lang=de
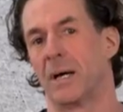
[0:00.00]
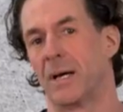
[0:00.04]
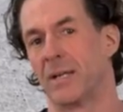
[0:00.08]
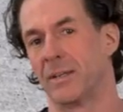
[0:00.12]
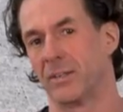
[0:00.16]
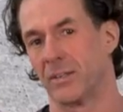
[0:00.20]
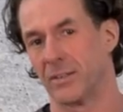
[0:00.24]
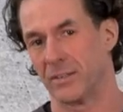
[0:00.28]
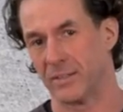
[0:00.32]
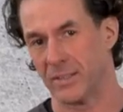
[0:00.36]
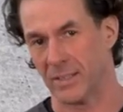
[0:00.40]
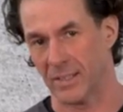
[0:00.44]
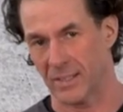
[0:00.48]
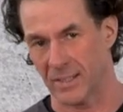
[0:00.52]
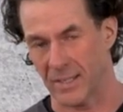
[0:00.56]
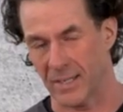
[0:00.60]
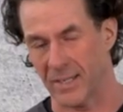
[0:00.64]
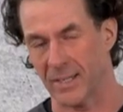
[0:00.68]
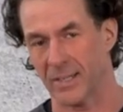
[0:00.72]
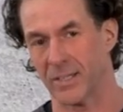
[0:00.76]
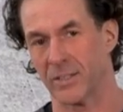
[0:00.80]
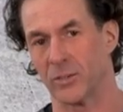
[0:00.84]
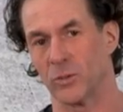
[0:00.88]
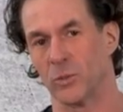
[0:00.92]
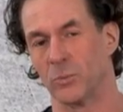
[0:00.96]
anderen
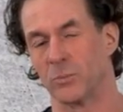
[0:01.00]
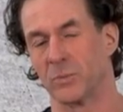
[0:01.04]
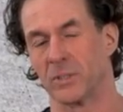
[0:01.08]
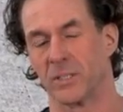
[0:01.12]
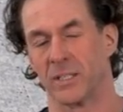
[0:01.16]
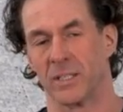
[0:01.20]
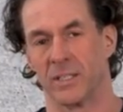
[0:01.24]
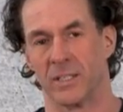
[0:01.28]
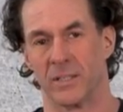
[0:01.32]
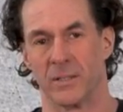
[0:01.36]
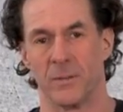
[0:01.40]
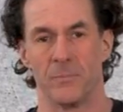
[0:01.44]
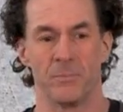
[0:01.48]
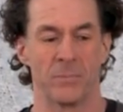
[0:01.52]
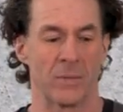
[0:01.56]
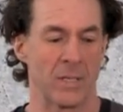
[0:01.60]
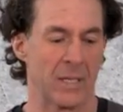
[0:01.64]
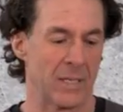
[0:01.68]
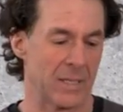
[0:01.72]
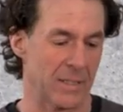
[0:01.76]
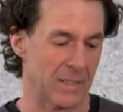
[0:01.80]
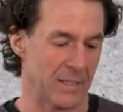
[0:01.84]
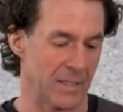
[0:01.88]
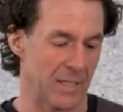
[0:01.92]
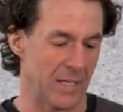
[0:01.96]
Terrarium drin.
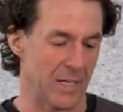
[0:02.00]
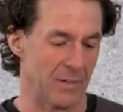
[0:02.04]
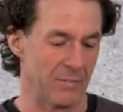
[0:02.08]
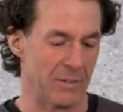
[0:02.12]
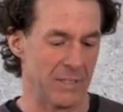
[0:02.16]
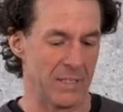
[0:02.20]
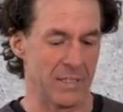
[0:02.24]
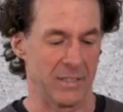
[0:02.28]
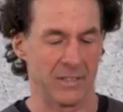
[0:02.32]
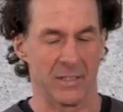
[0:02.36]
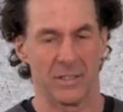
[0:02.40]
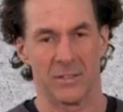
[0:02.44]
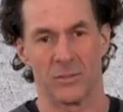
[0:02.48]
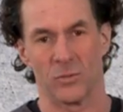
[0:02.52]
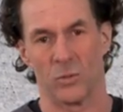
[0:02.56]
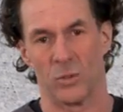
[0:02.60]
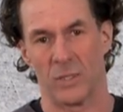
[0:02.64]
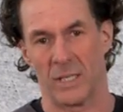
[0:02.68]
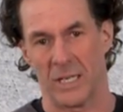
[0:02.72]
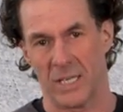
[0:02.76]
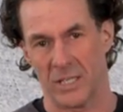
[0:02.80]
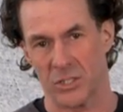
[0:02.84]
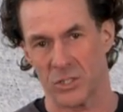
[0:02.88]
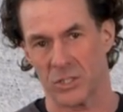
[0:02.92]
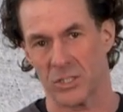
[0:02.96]
Klar, wenn ich jetzt so
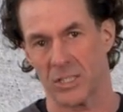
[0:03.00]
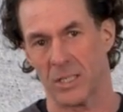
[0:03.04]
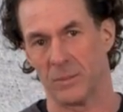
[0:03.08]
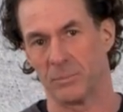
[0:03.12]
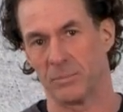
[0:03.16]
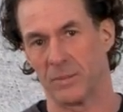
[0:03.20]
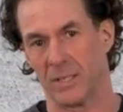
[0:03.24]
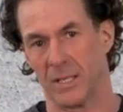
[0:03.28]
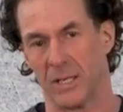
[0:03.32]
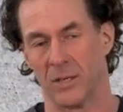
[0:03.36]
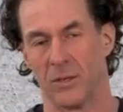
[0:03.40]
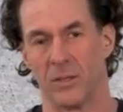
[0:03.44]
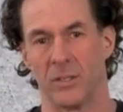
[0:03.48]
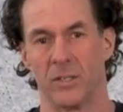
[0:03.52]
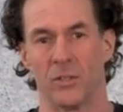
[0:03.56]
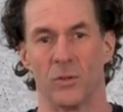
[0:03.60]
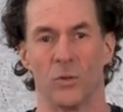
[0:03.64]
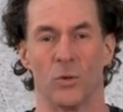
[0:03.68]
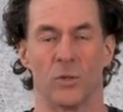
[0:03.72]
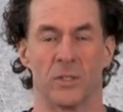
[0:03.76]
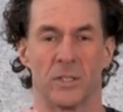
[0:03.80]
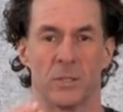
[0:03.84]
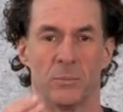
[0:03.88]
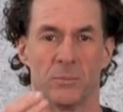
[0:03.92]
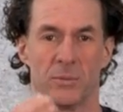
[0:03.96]
einen Ascht habe, der in
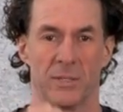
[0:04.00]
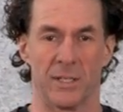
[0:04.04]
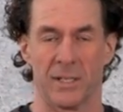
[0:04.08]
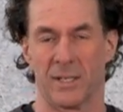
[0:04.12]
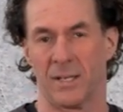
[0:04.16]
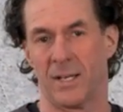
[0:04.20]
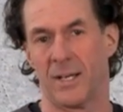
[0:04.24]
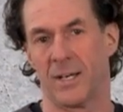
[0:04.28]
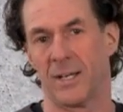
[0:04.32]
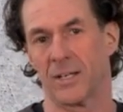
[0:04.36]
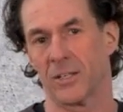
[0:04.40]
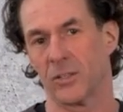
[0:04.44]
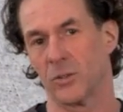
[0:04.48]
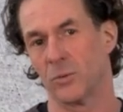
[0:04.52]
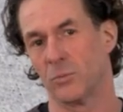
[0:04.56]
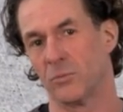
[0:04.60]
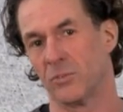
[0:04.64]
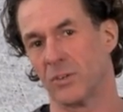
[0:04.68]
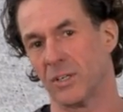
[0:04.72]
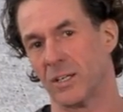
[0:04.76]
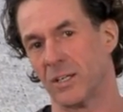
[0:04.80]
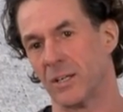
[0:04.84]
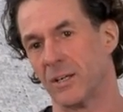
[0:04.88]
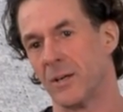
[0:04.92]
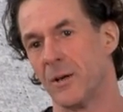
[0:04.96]
irgendeinem Terrarium
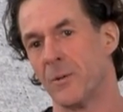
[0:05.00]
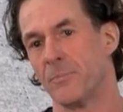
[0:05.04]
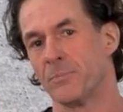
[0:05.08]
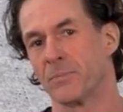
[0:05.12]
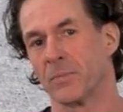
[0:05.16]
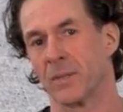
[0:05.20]
war,